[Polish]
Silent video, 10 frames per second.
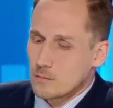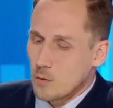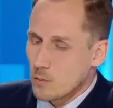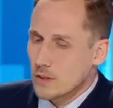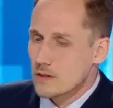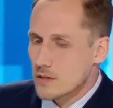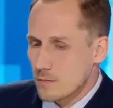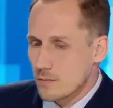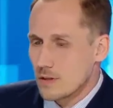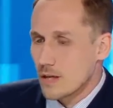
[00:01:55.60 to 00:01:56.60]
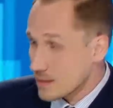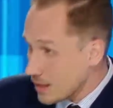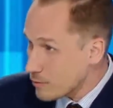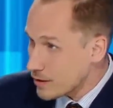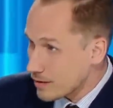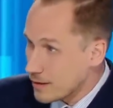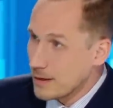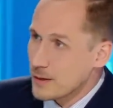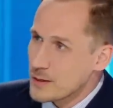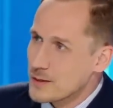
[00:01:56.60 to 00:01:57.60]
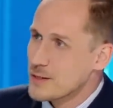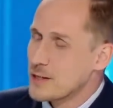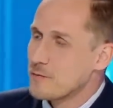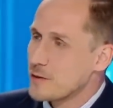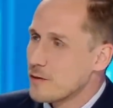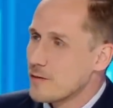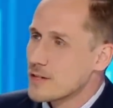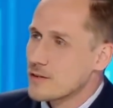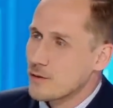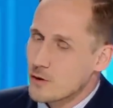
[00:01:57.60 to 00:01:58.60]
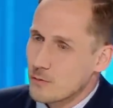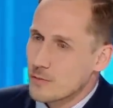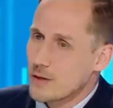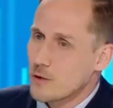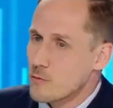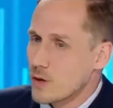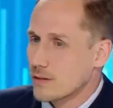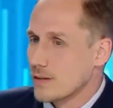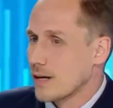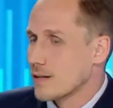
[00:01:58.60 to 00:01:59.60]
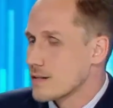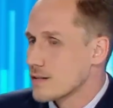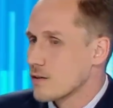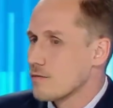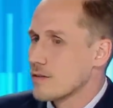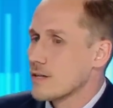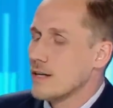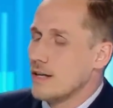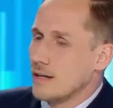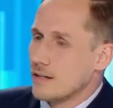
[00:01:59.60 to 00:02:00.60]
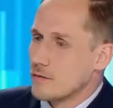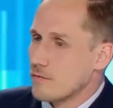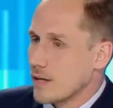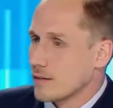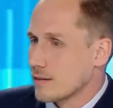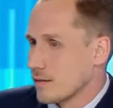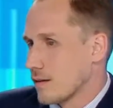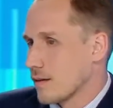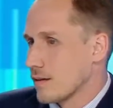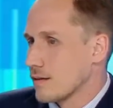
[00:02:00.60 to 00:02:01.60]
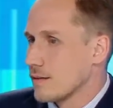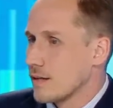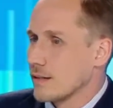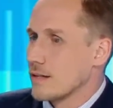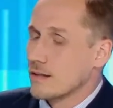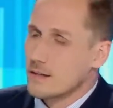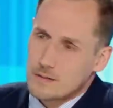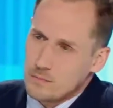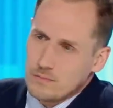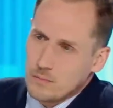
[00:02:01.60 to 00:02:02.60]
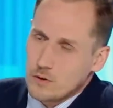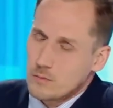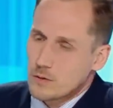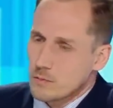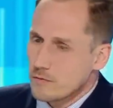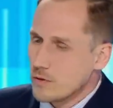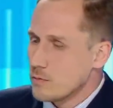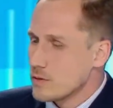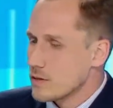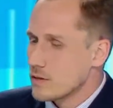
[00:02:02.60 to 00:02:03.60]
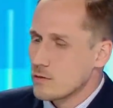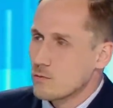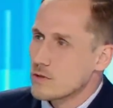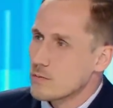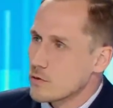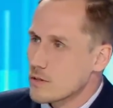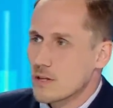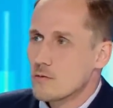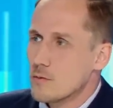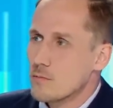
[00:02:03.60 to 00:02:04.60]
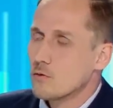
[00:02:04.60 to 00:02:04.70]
moment, żeby na stałe e, zlikwidować ogromne opłaty akcyzowe VAT na energię. Podobnie powinno być zresztą z pozostałymi